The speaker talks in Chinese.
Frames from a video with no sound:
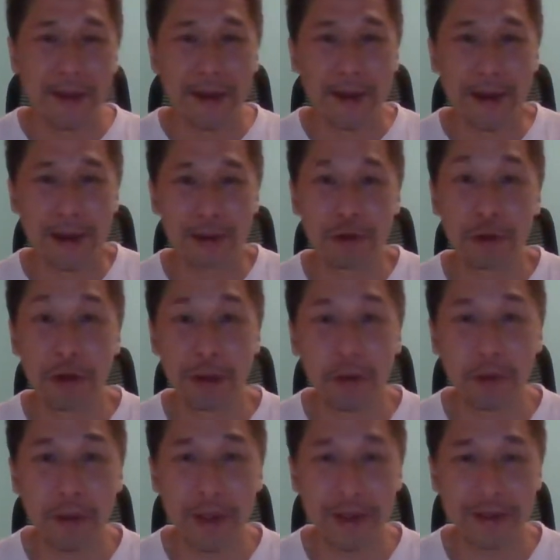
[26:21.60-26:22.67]
啊，权
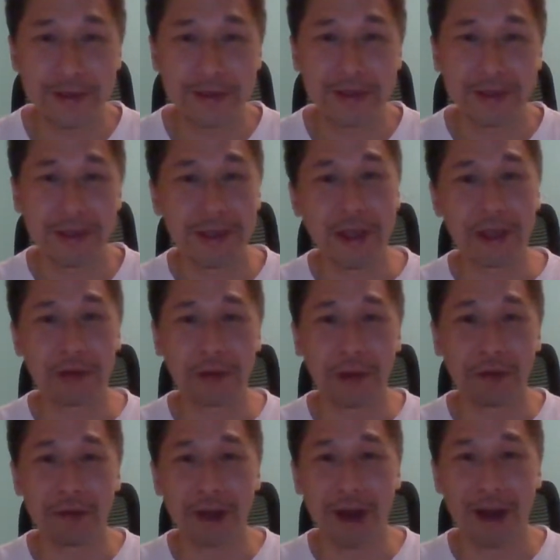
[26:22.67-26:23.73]
贵也自己内
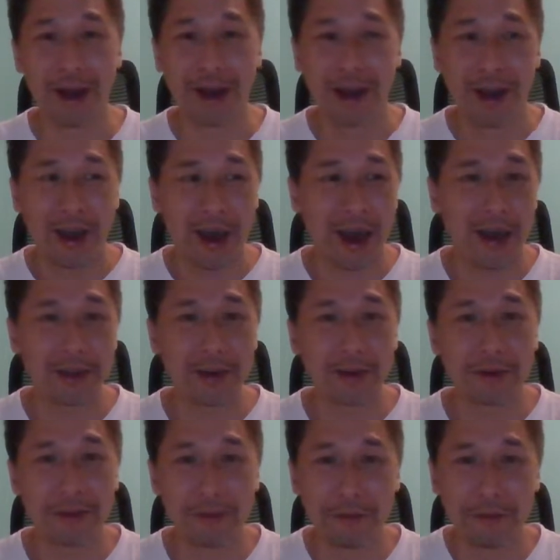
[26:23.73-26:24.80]
斗啊，害
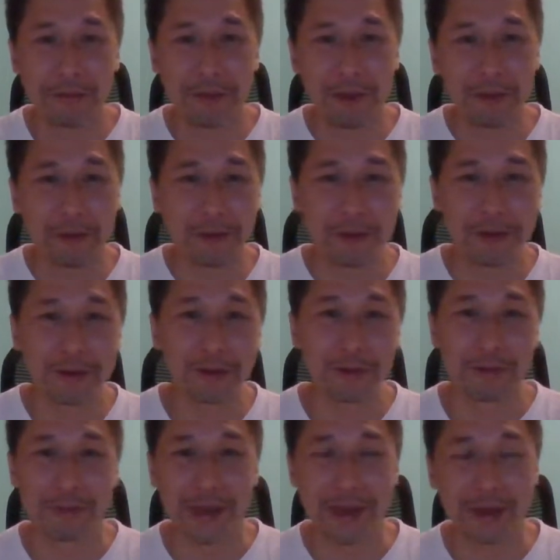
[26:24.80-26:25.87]
到我美国
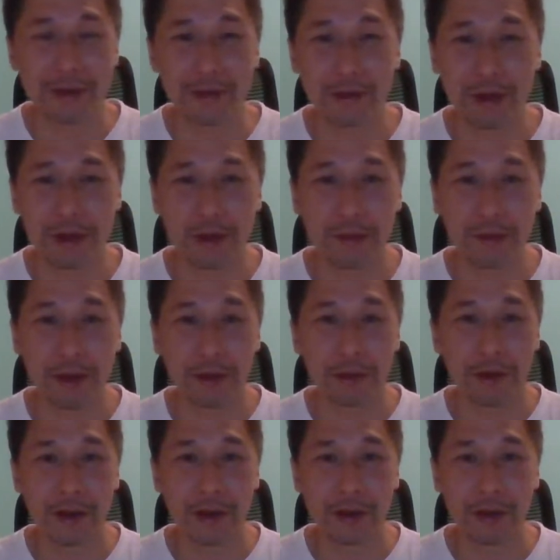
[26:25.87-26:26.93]
股民或者是美
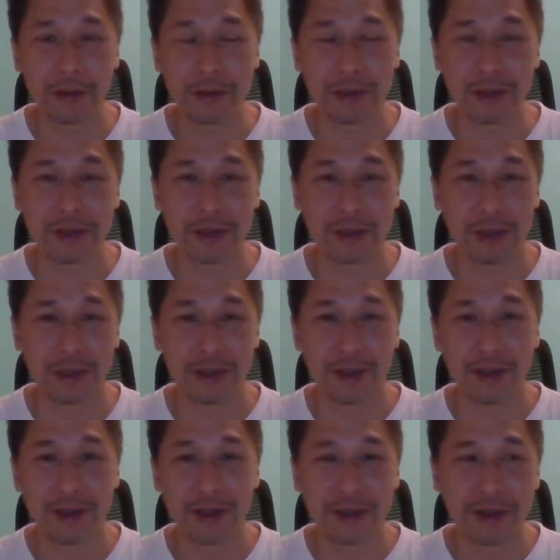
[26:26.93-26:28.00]
国的投资者，
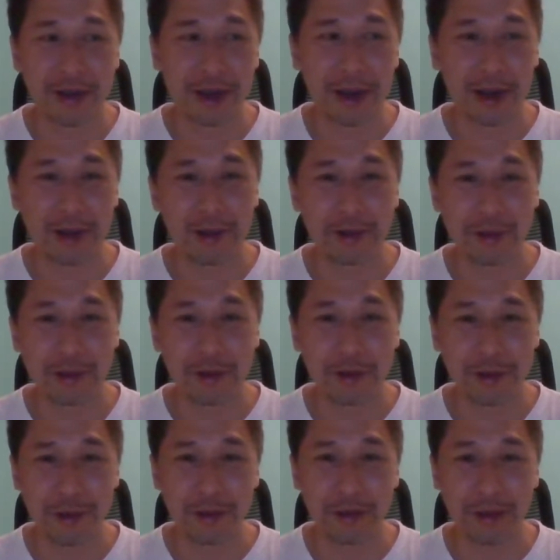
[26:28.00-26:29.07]
啊
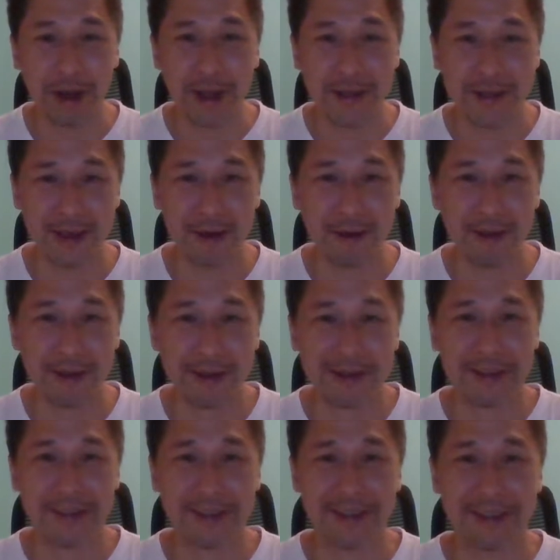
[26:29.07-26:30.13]
伸手乱脚
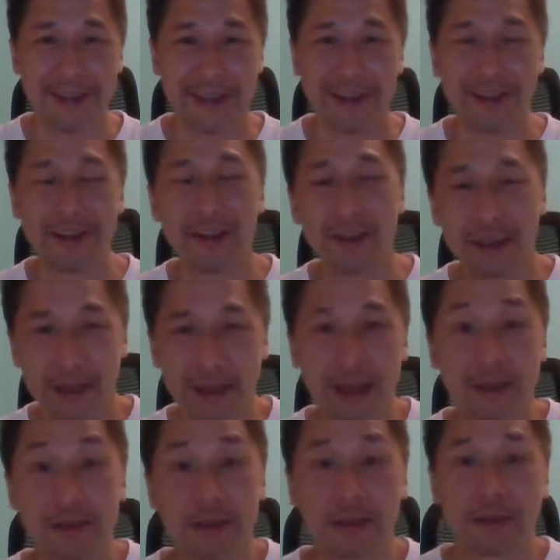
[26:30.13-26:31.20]
啊，啊，应该
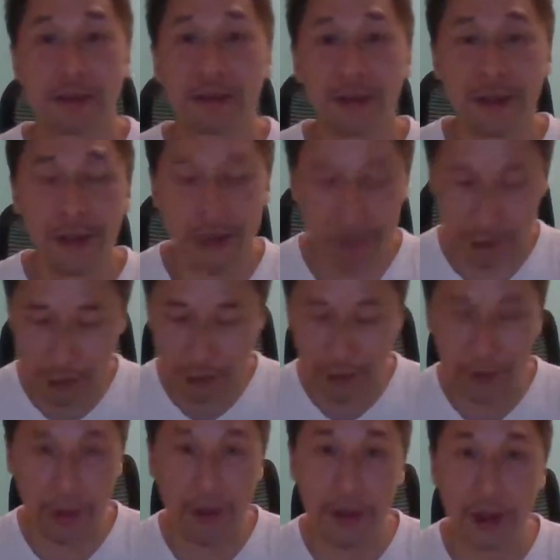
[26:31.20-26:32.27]
是应该是这个
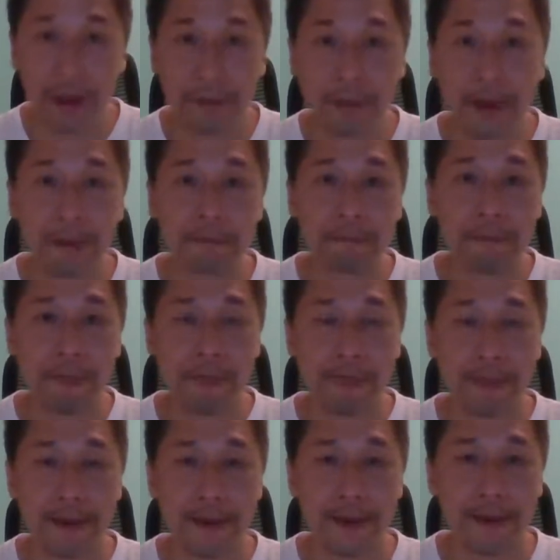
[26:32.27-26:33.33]
原因吧，
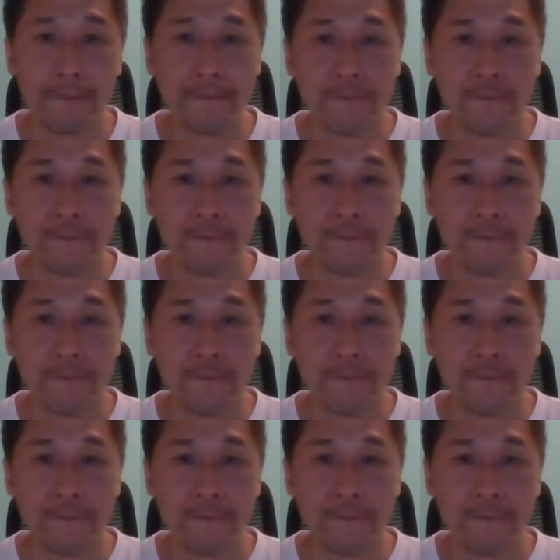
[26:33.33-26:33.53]
啊，